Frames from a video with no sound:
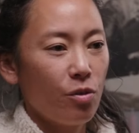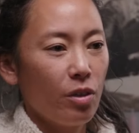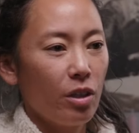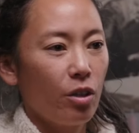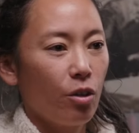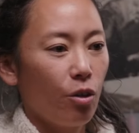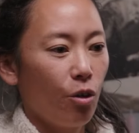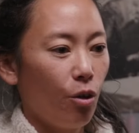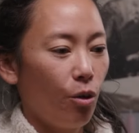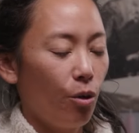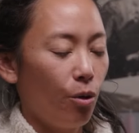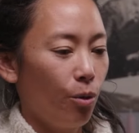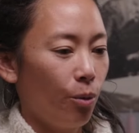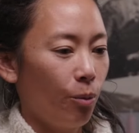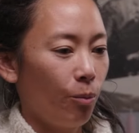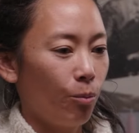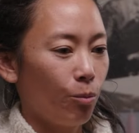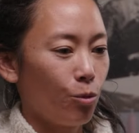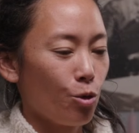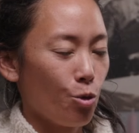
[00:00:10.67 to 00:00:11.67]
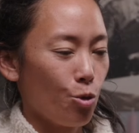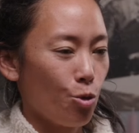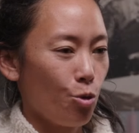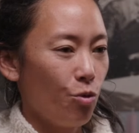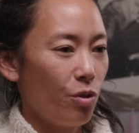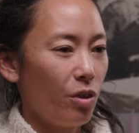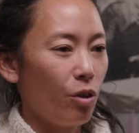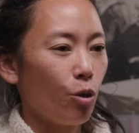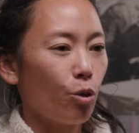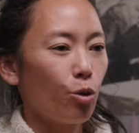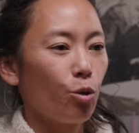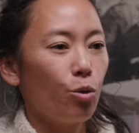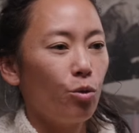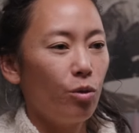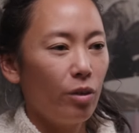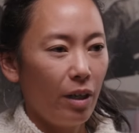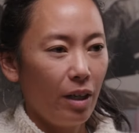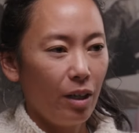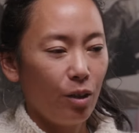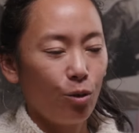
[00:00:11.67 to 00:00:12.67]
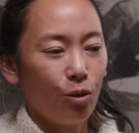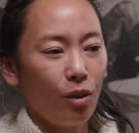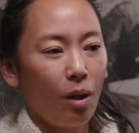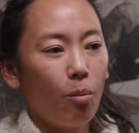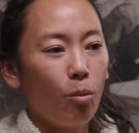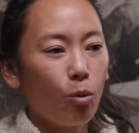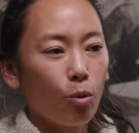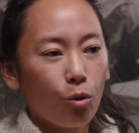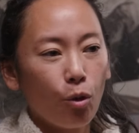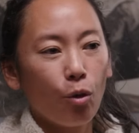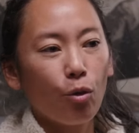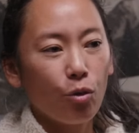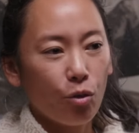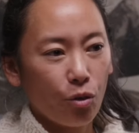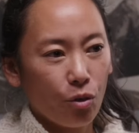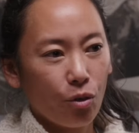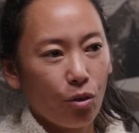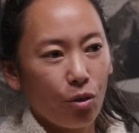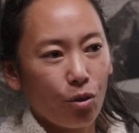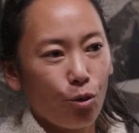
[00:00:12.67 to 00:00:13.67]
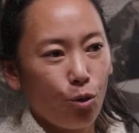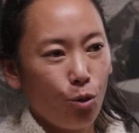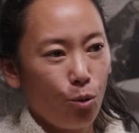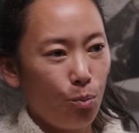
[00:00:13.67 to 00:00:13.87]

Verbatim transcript: fait que euh, je me suis vite retrouvée avec une abondance de